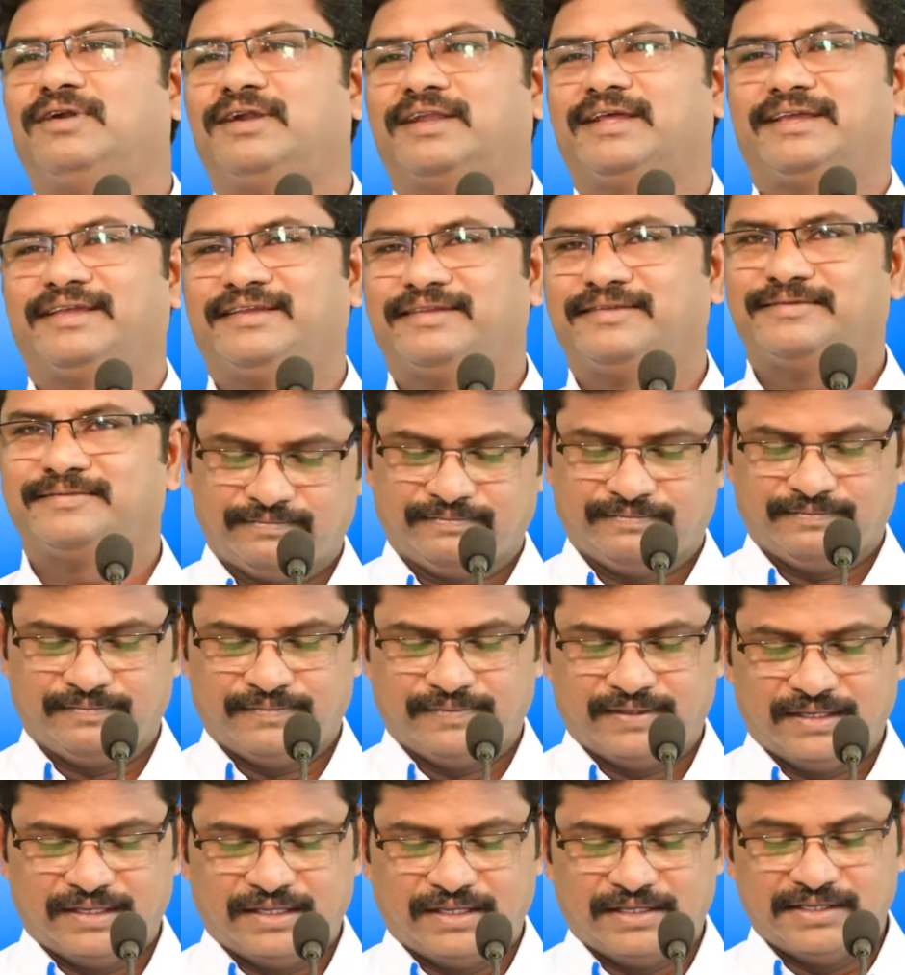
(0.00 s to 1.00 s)
ఉంటాయి
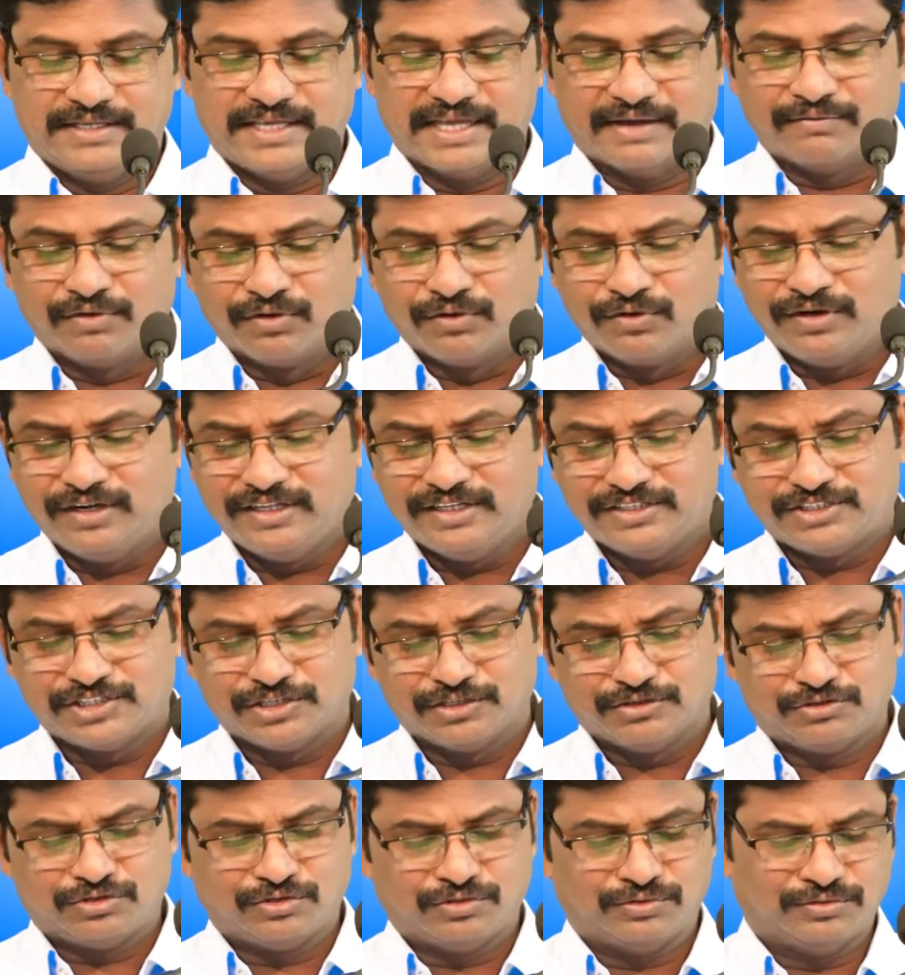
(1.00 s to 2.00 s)
ఎవరు నీ
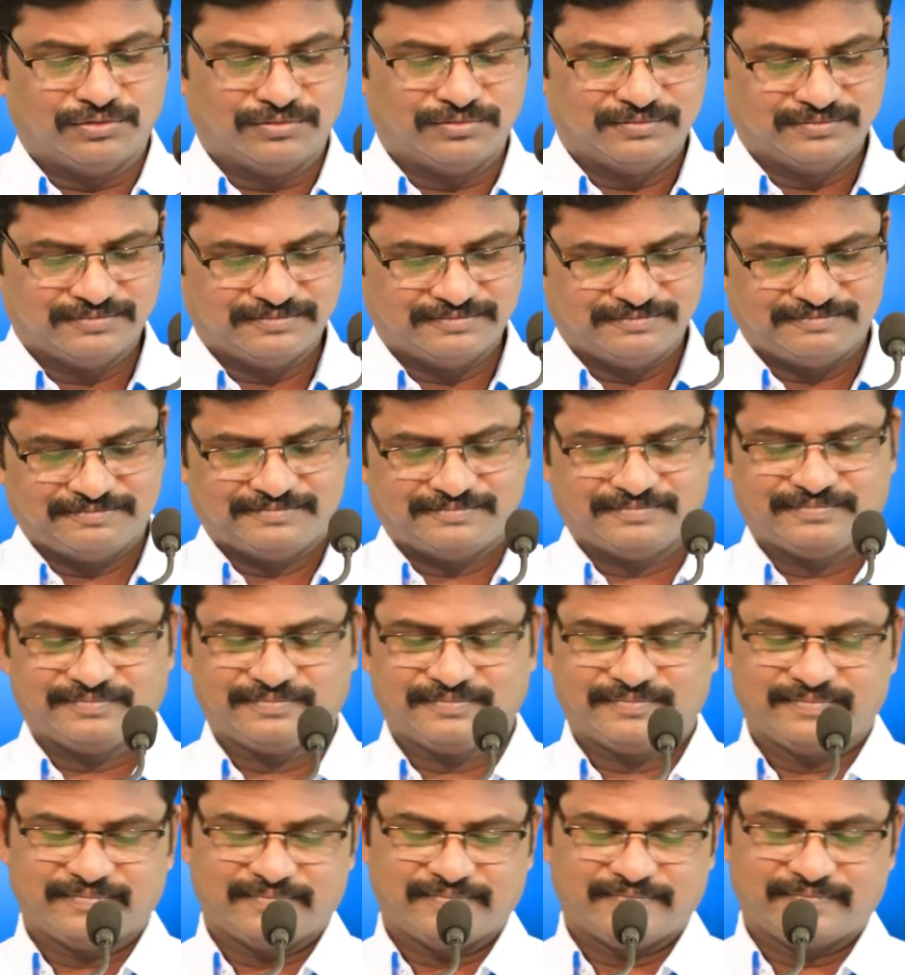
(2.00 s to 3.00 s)
శత్రువు
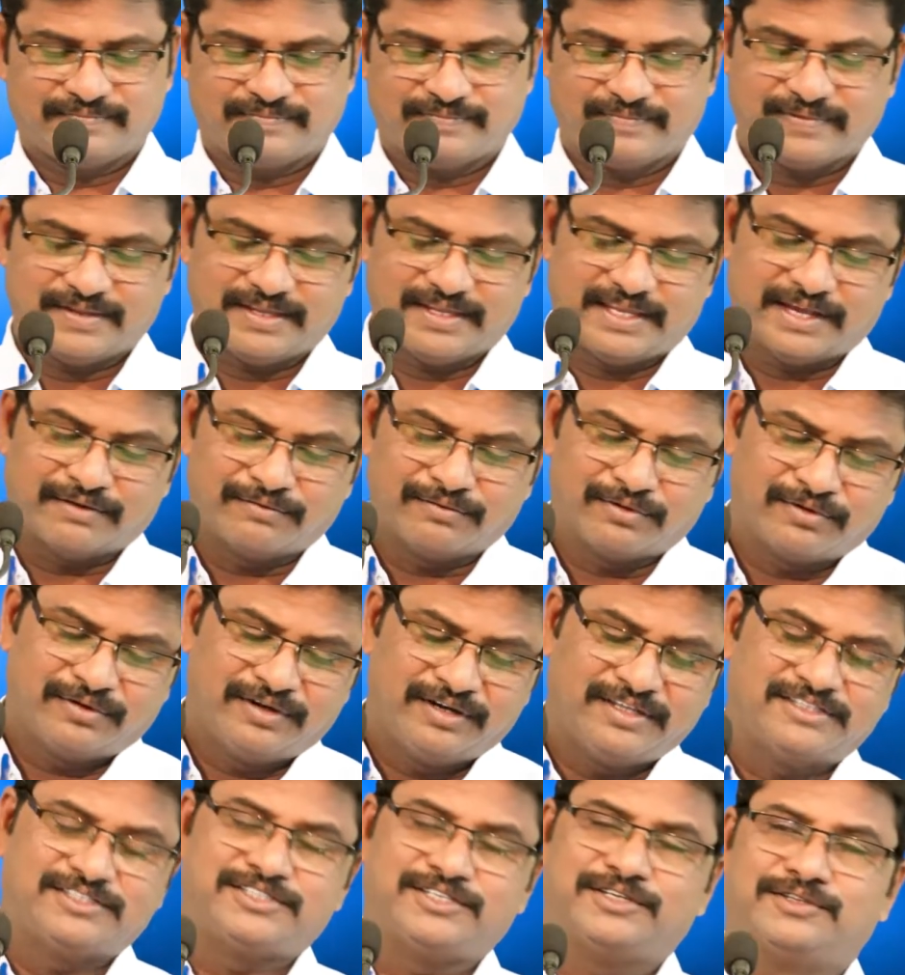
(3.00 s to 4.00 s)
ఎవరు
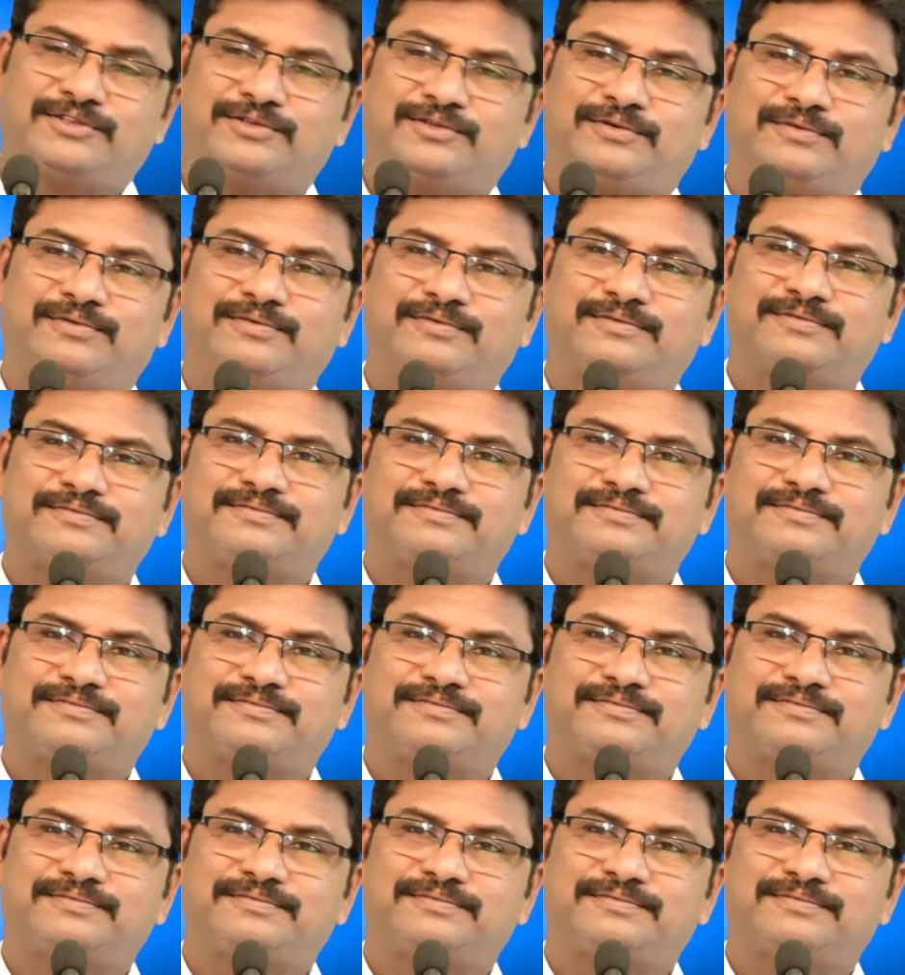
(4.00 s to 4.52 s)
నీ శత్రువు